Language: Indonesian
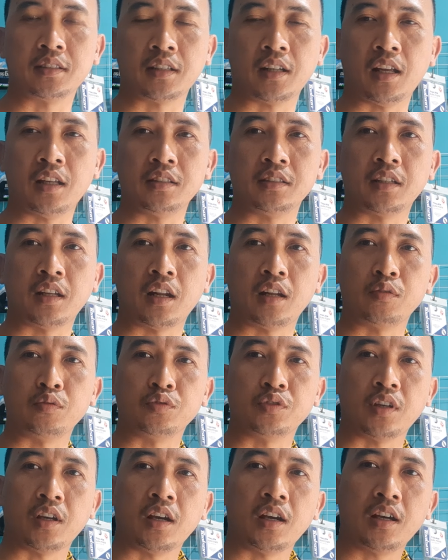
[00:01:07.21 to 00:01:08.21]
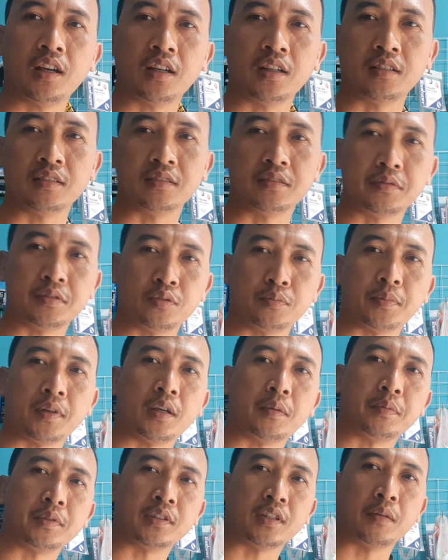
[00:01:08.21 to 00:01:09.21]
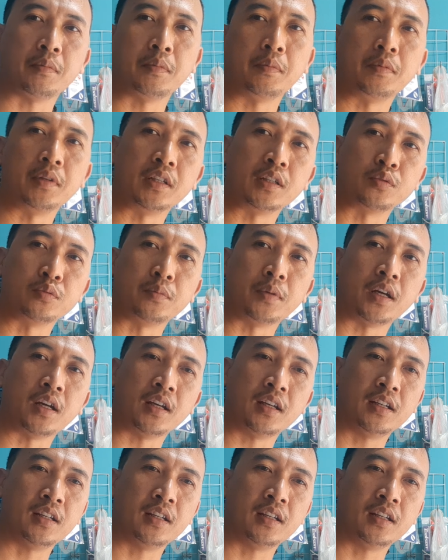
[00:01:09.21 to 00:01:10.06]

lancaran usaha supaya bisa membeli rumah